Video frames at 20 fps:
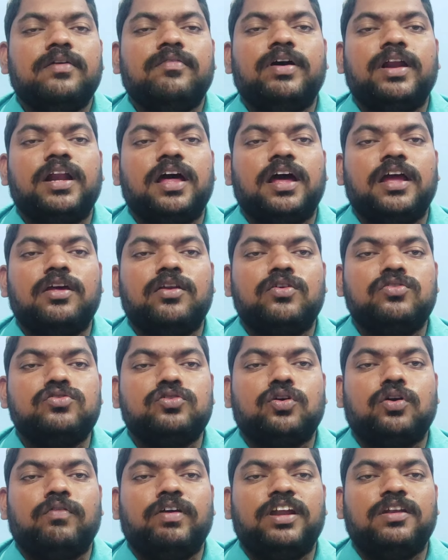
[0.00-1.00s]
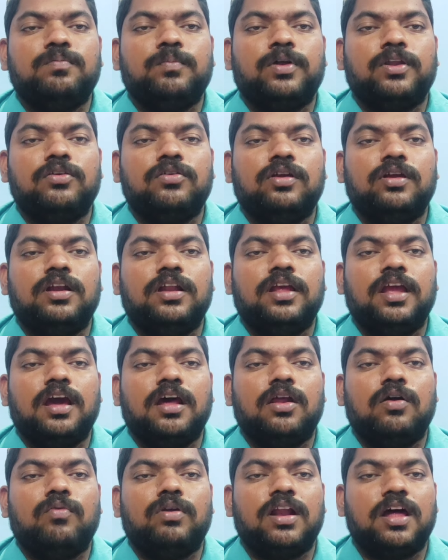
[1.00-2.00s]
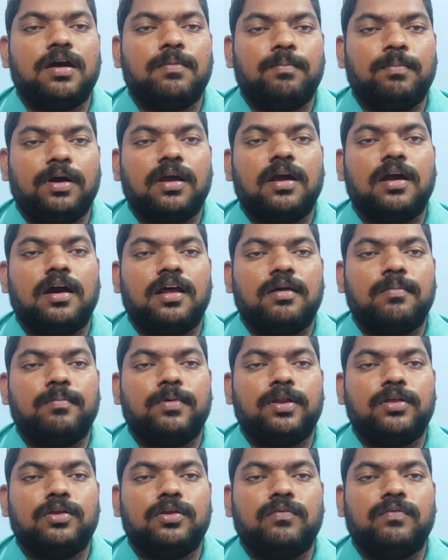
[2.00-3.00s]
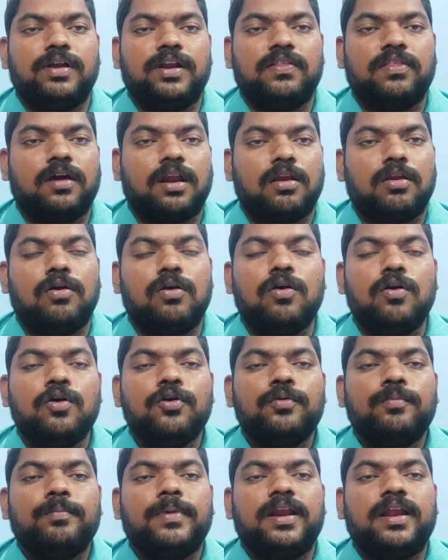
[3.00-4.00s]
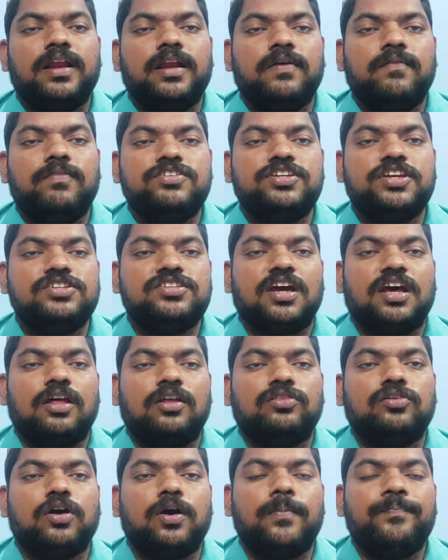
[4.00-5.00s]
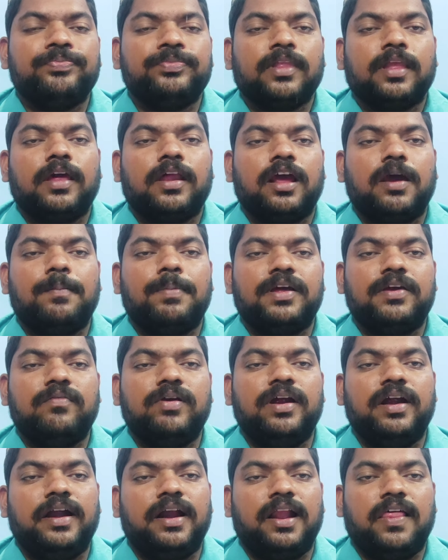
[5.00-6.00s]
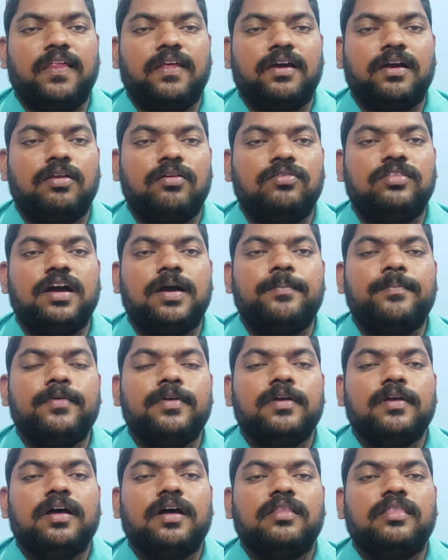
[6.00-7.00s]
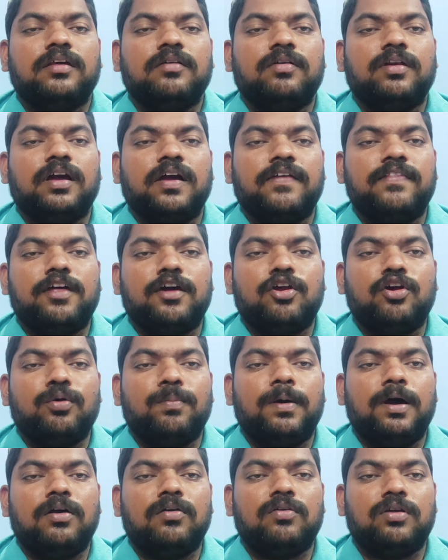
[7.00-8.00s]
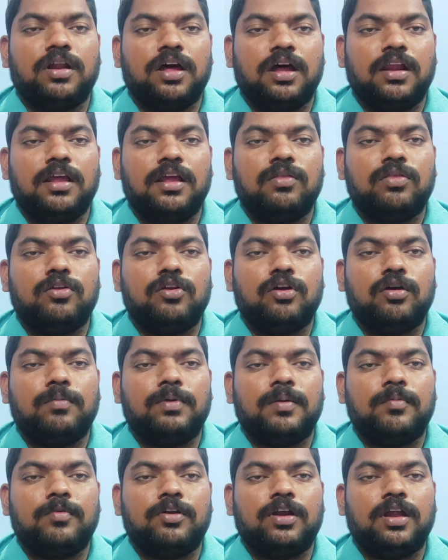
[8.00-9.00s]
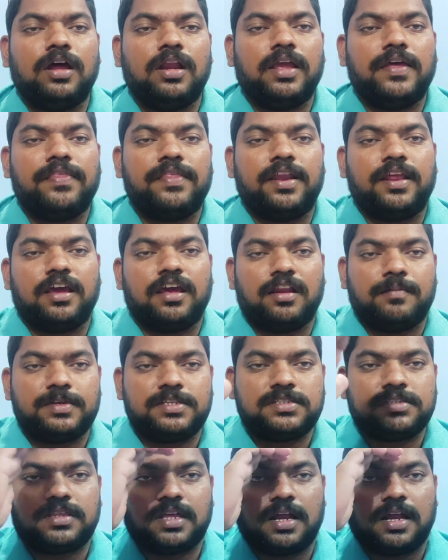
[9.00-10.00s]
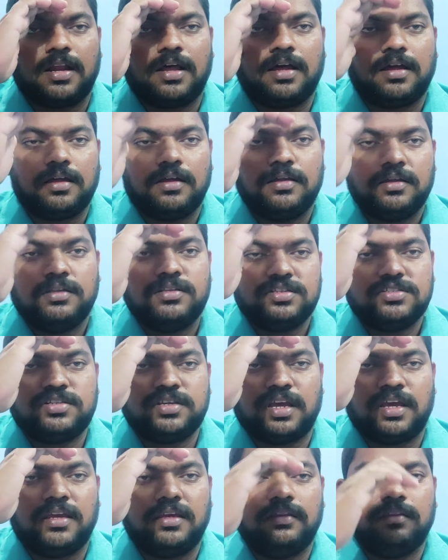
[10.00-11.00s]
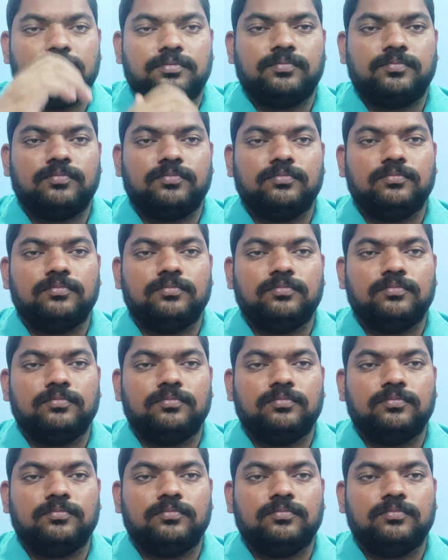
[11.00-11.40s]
ఇవన్న ఈరోజు కువైట్ మరియు ఇండియాలో ఉన్న బంగారం మరియు వెండి ధరలు మరిన్ని విశేషాలతో రేపటి లేదా కలుద్దాం అంతవరకు అందరూ బాగుండాలి ఎందులో మనం ఉండాలి అందరికీ నమస్తే అన్న జై హింద్